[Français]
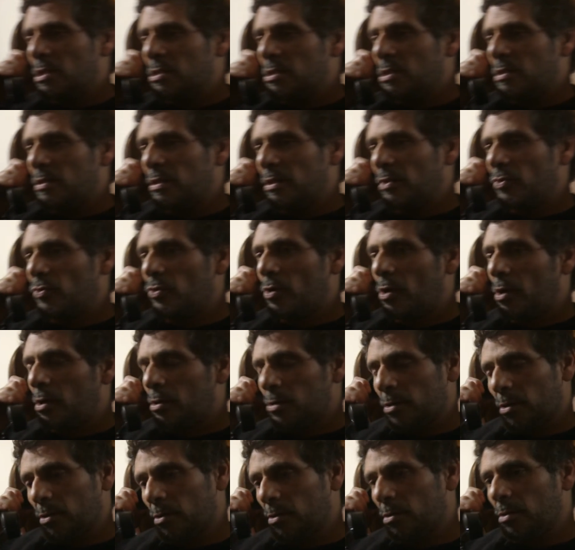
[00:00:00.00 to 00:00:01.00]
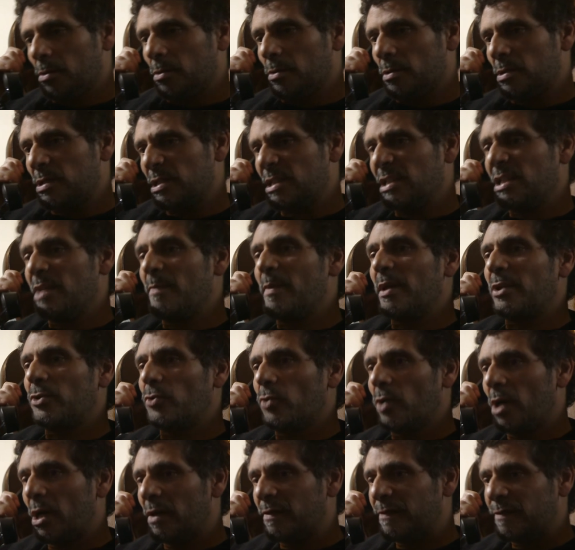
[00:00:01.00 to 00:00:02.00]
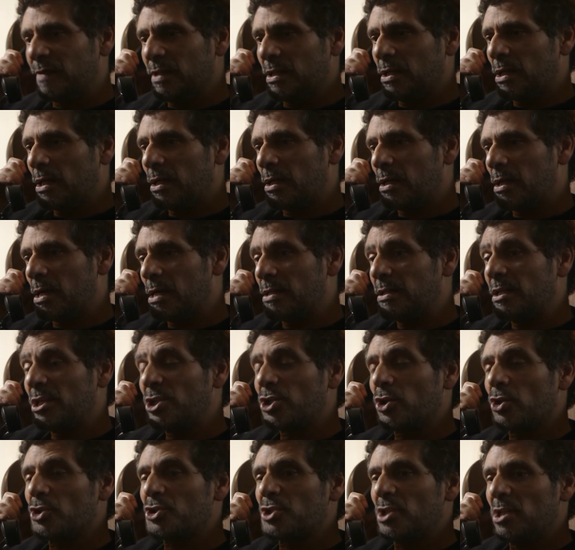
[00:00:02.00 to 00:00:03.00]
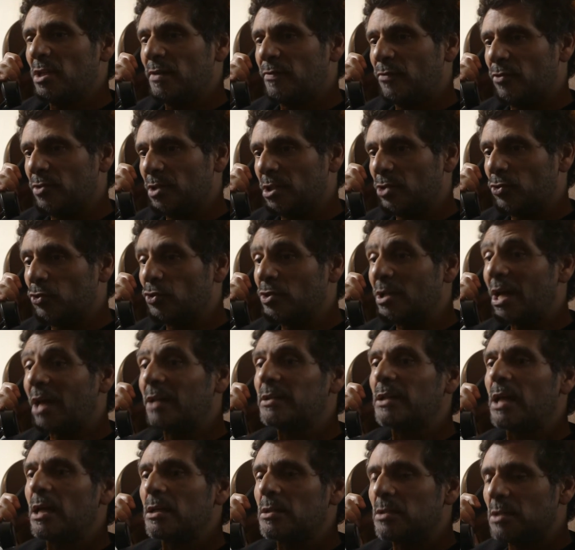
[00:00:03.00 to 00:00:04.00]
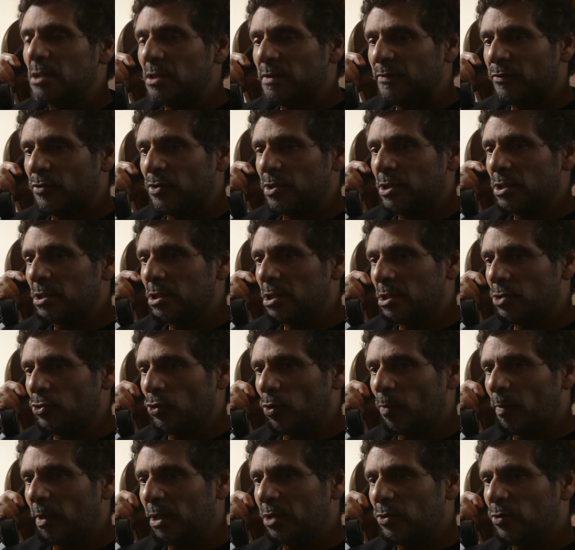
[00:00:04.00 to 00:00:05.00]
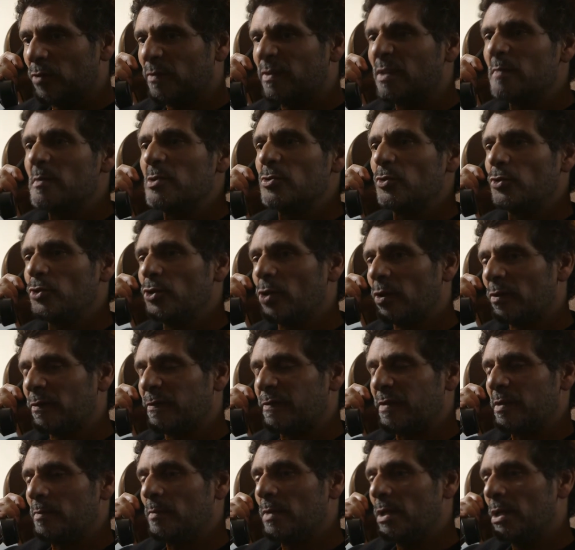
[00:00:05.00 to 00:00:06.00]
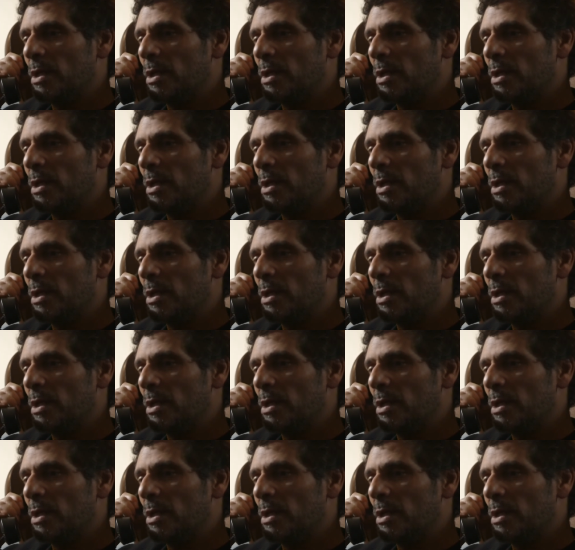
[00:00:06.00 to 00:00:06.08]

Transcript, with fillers: c'était de rendre cinématographique un, échange téléphonique, une arnaque téléphonique qui dure près de 20 minutes dans le film.